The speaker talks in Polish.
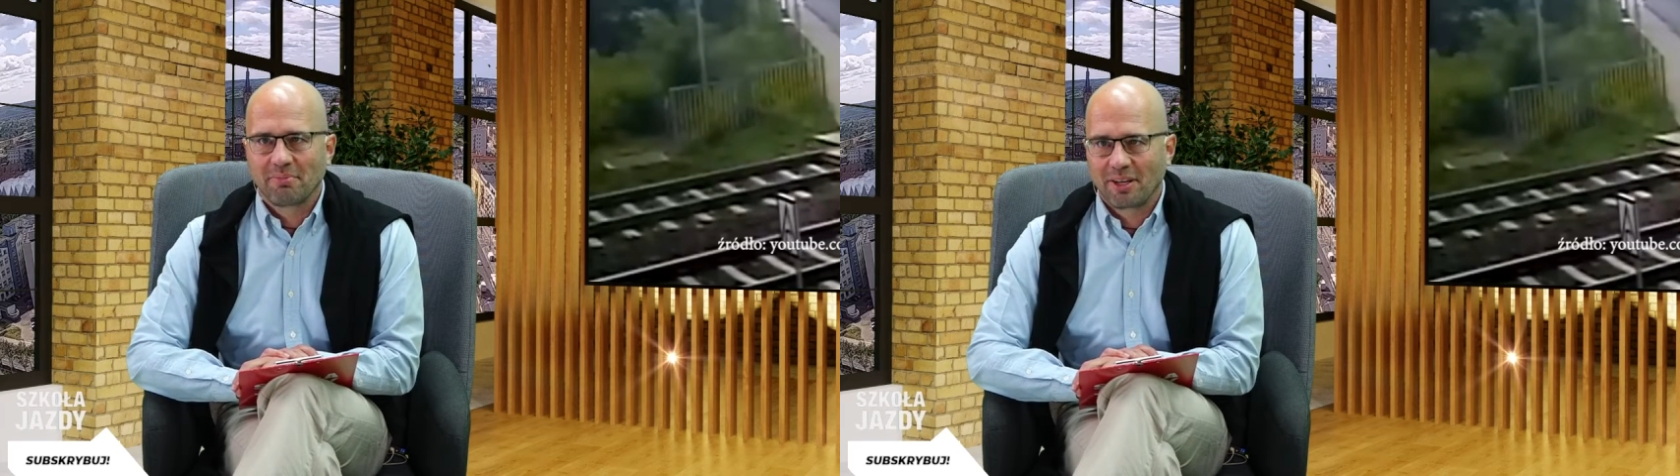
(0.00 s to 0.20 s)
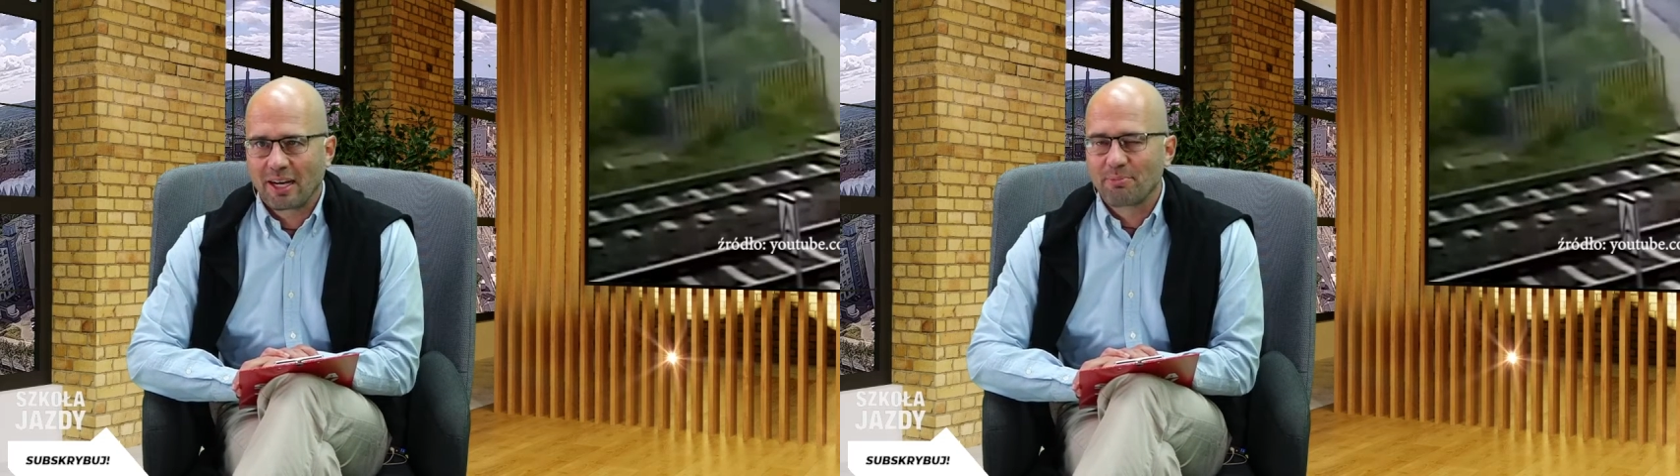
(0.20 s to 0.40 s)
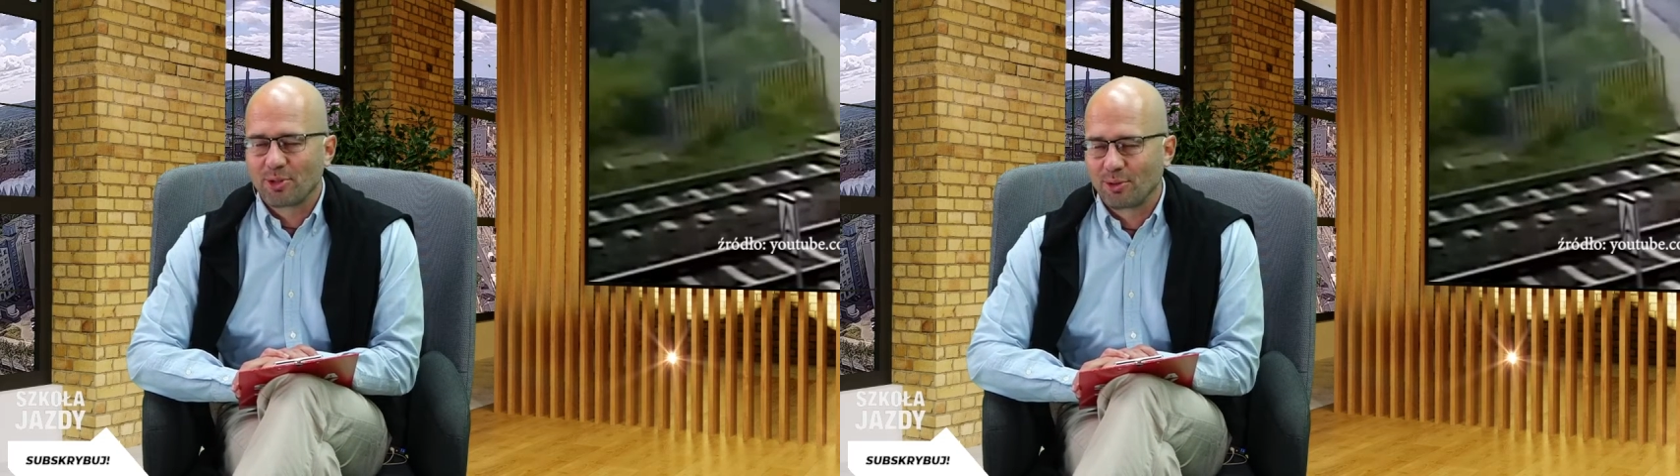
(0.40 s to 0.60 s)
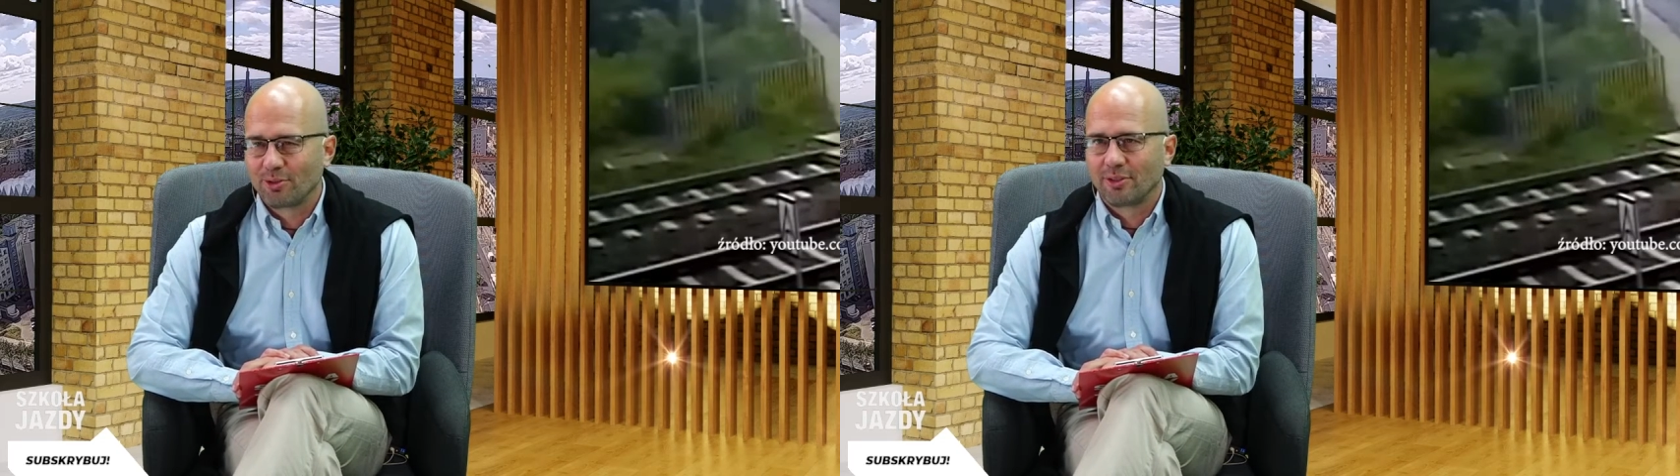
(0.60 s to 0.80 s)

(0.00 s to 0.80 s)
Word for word: absolutny